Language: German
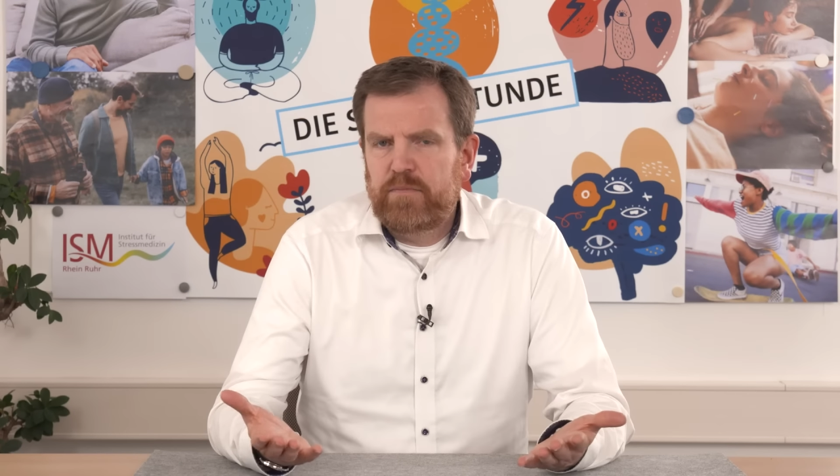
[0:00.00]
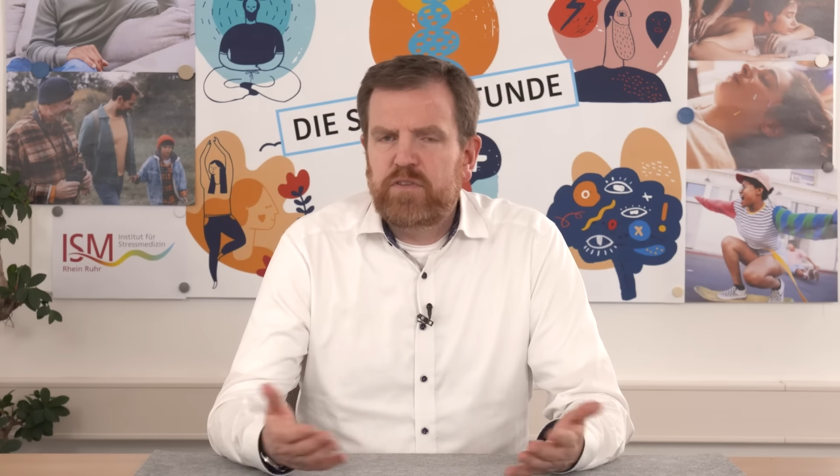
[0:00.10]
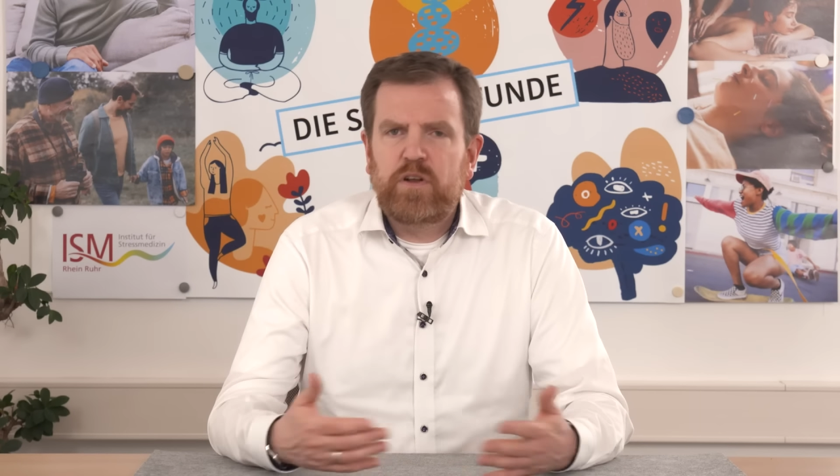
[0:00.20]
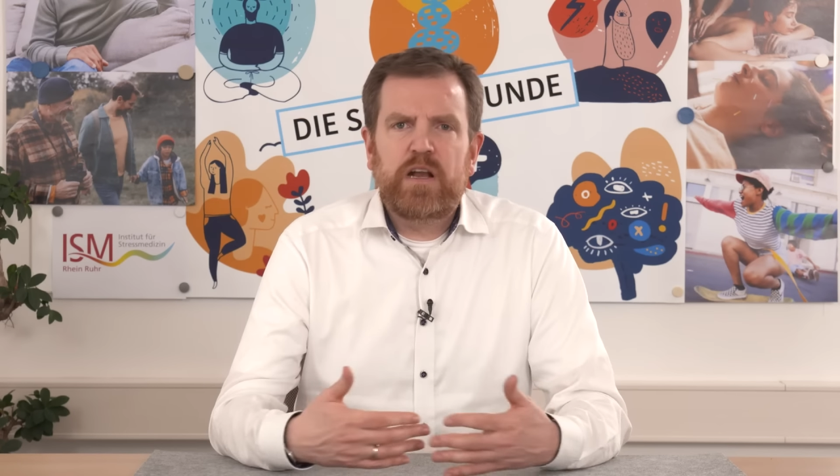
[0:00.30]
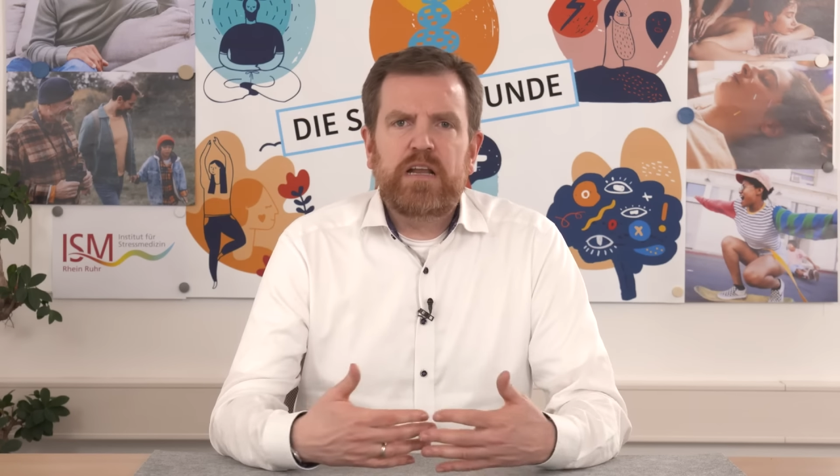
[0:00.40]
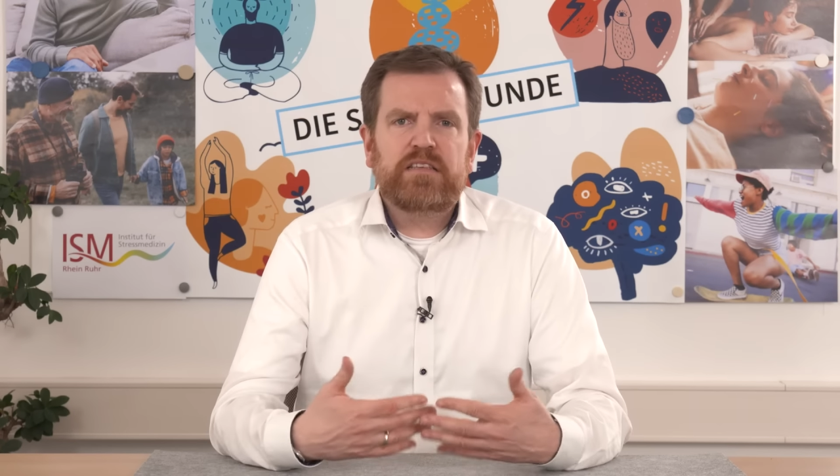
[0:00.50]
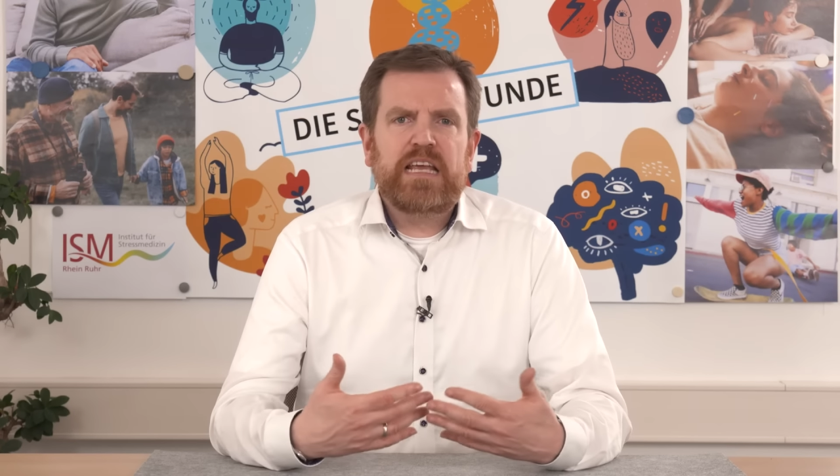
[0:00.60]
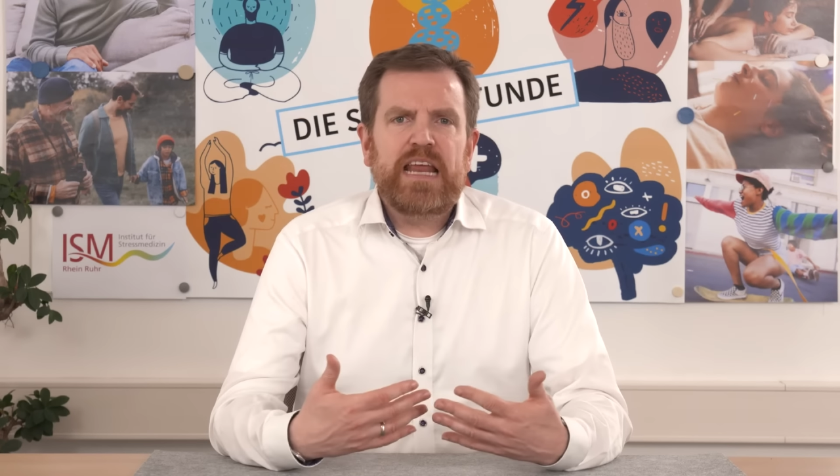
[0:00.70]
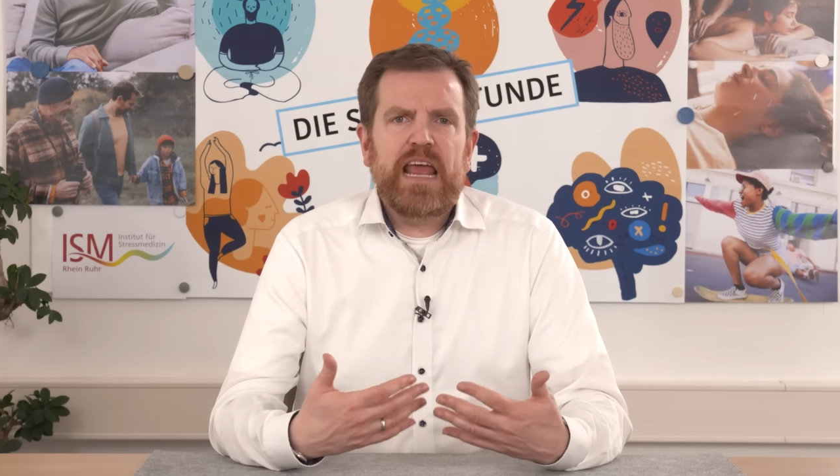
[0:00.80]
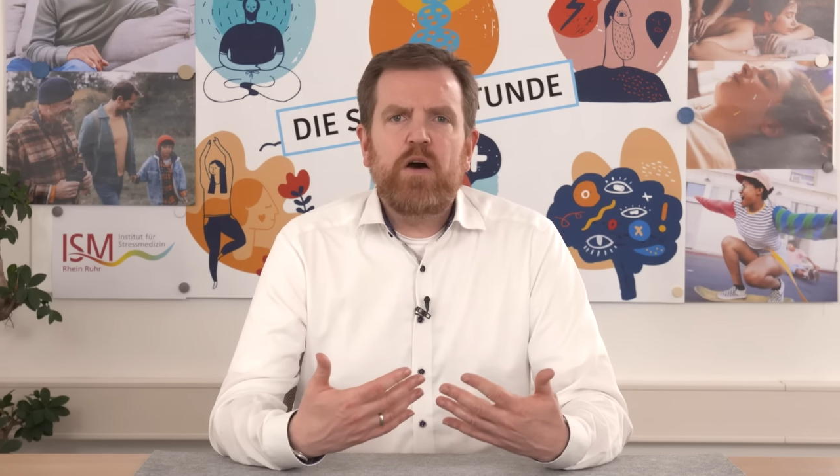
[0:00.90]
sondern es
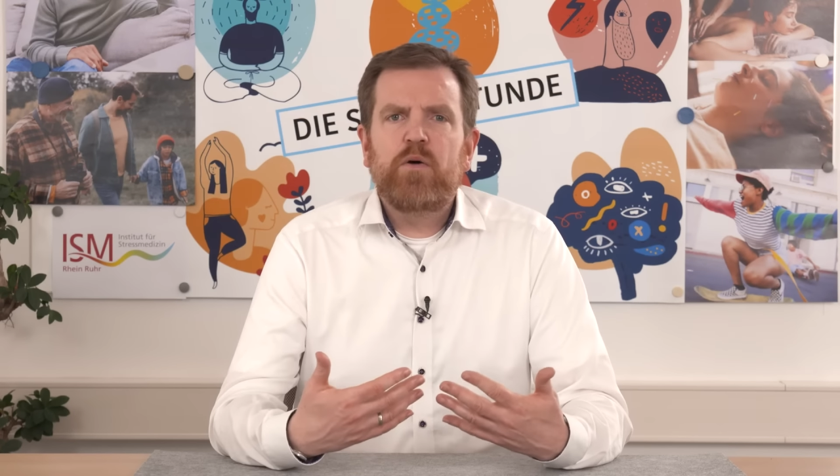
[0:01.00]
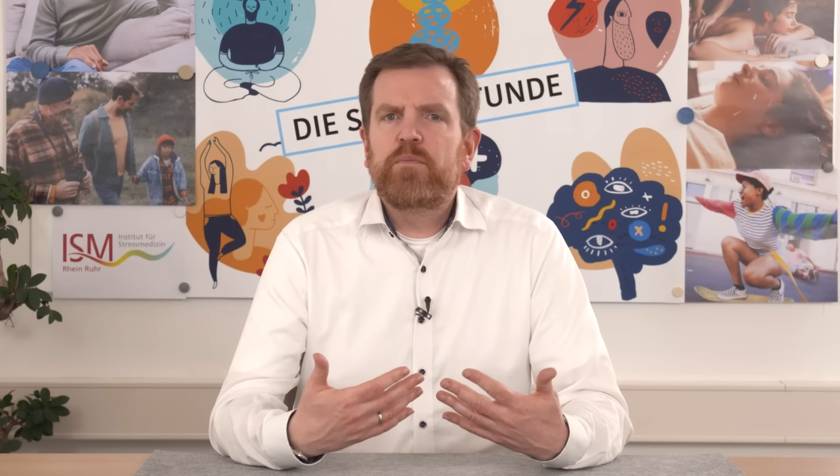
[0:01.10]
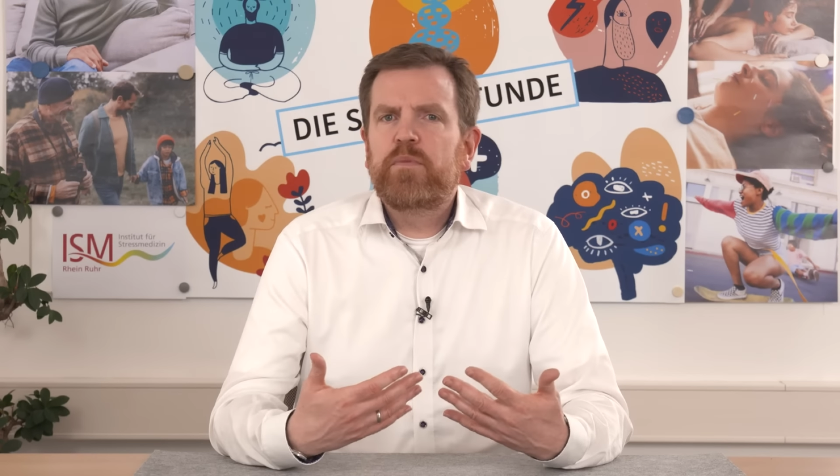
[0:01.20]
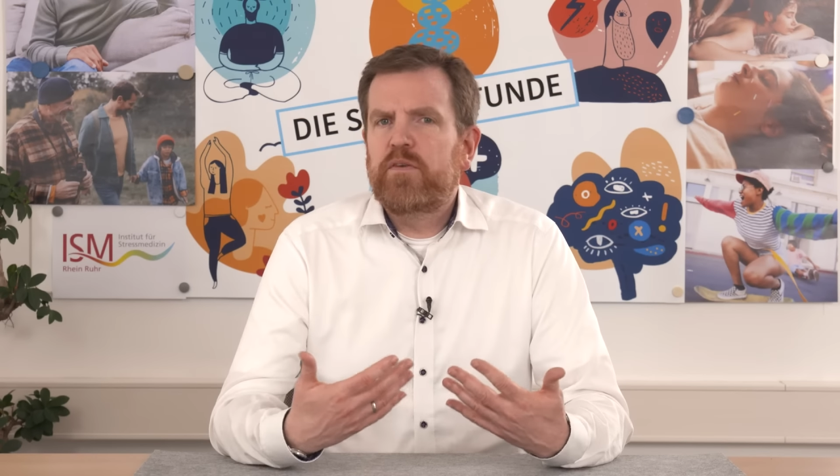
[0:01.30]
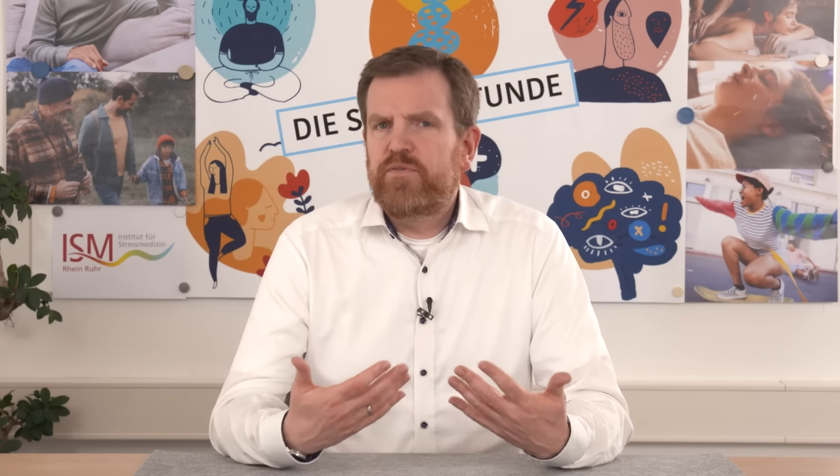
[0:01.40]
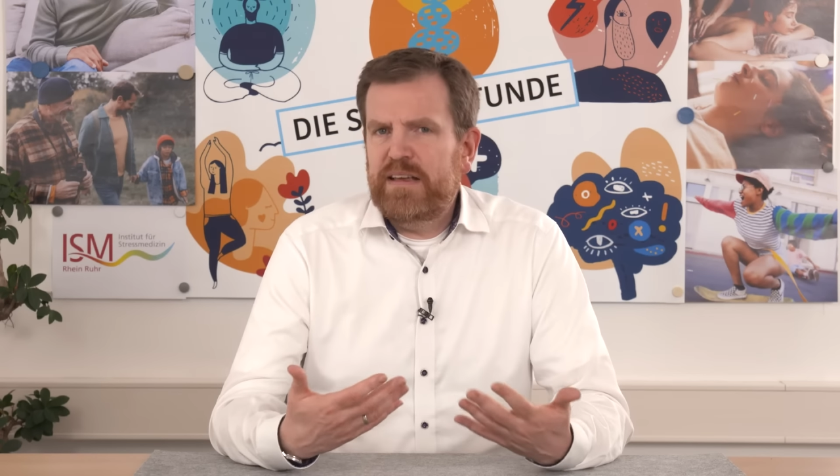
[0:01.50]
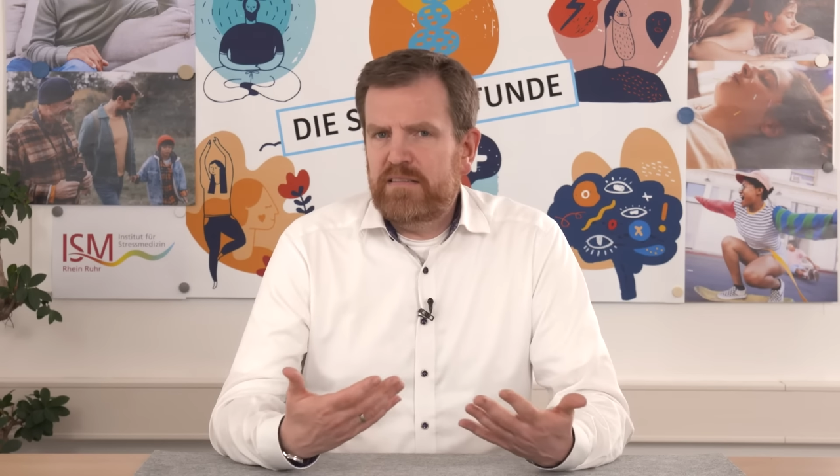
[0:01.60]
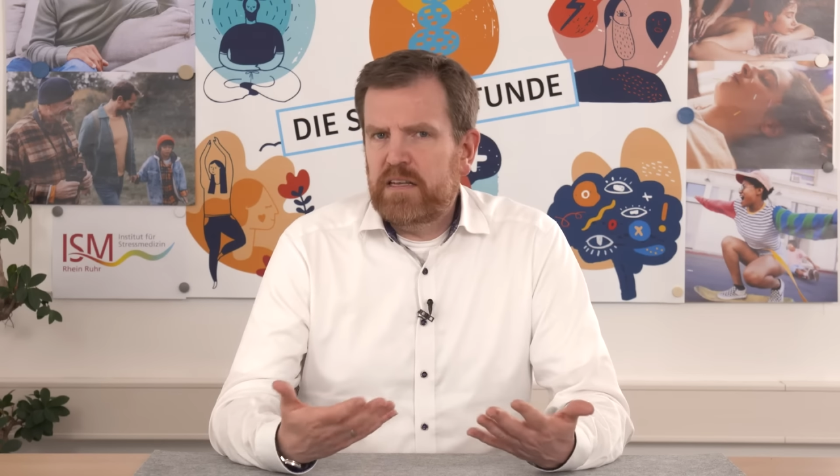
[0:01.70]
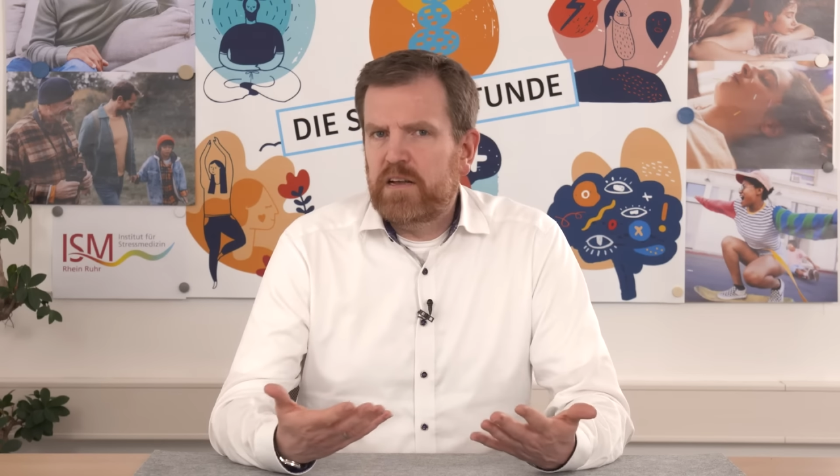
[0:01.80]
geht eher um feste